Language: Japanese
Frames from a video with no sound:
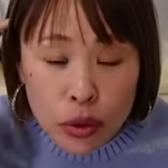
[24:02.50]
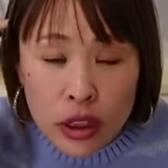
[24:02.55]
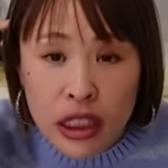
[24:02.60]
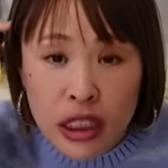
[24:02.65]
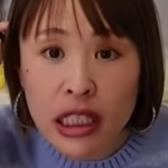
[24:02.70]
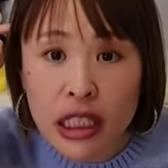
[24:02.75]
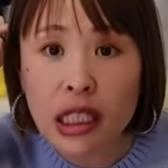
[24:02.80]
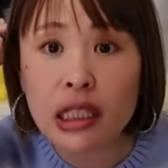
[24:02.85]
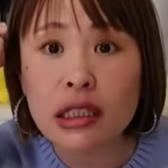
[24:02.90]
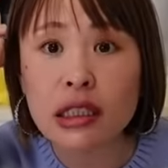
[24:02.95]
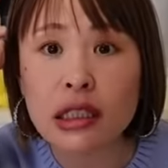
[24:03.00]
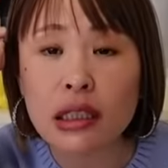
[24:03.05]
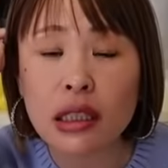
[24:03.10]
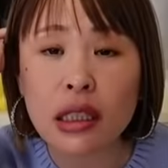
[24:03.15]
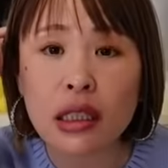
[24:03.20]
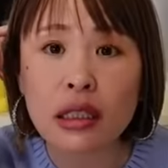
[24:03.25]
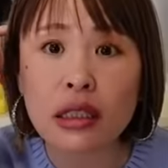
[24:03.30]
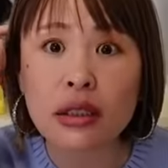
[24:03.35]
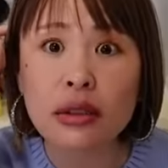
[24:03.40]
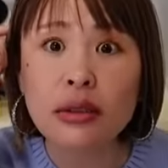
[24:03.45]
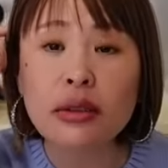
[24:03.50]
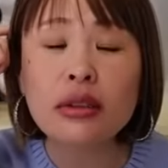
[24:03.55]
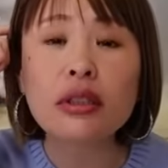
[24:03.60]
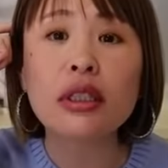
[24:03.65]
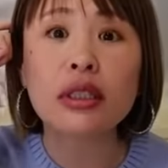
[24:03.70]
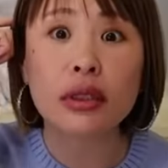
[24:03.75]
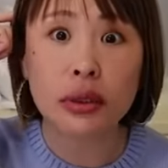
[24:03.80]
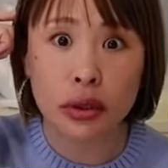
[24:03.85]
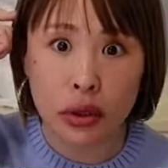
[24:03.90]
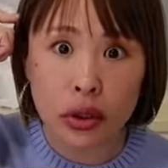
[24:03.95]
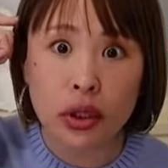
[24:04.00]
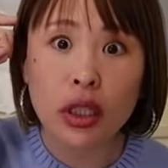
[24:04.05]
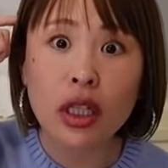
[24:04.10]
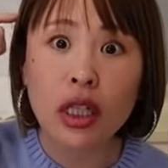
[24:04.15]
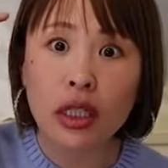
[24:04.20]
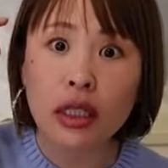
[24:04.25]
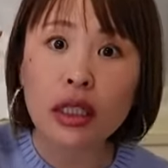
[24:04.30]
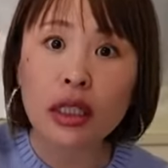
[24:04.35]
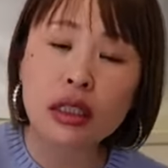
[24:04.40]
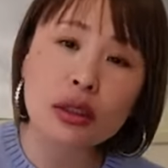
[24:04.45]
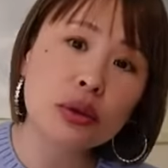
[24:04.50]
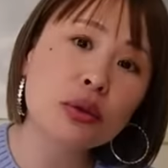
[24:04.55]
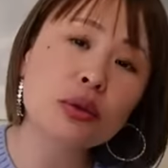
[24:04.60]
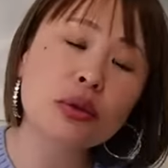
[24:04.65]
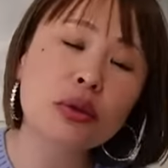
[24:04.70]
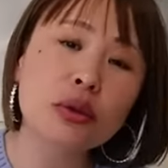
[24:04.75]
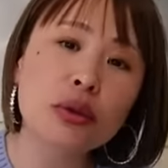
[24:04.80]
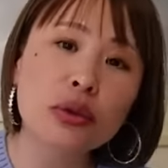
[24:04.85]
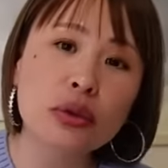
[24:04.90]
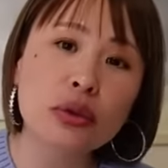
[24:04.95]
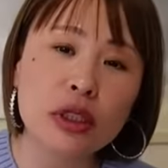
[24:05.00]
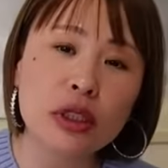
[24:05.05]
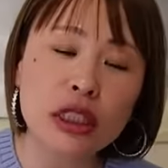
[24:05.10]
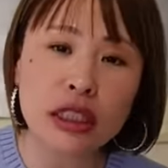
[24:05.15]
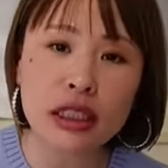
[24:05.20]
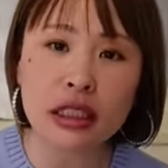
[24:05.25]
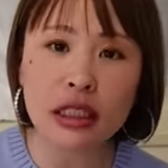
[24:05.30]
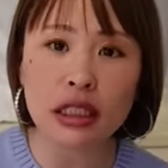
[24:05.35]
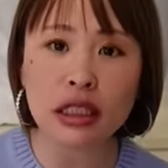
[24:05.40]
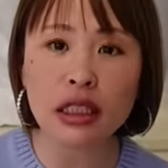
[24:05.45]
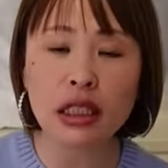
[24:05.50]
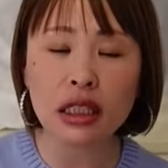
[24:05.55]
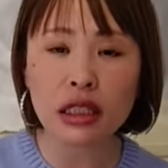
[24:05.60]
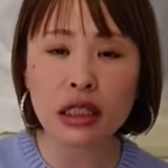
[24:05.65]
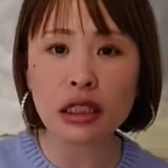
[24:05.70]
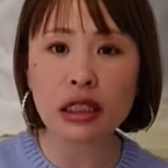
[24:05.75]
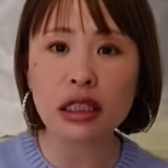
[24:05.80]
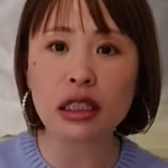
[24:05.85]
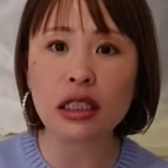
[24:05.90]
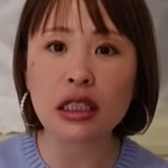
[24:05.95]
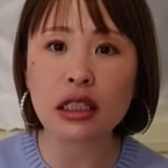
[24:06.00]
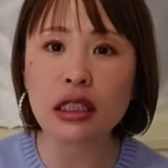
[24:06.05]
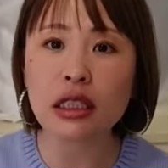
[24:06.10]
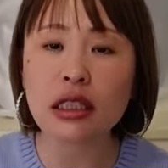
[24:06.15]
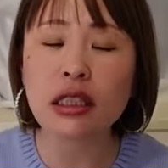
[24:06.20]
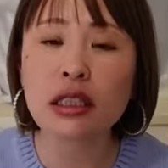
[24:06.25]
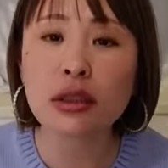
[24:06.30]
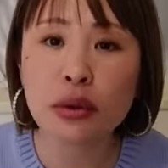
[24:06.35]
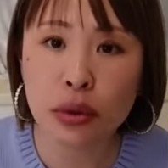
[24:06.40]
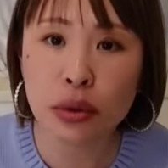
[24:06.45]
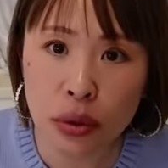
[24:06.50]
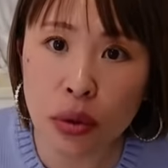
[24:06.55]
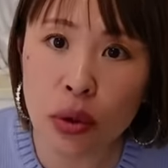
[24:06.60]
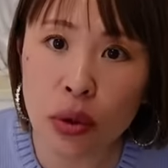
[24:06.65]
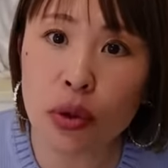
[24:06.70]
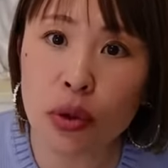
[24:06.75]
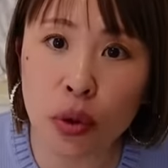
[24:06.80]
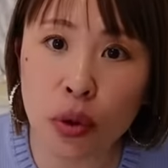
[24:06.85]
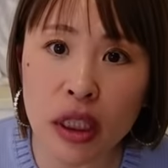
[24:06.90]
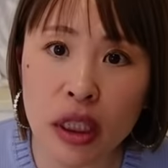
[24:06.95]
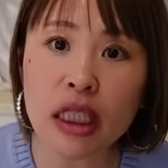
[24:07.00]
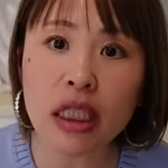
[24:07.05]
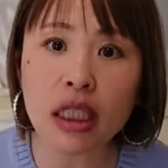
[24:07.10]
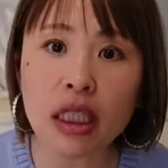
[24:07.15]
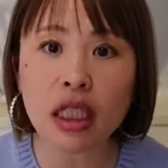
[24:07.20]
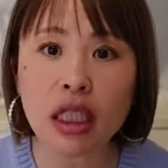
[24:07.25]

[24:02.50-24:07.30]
に聞かせてあげるっていう、なんかそういう意識でいていただくと、より、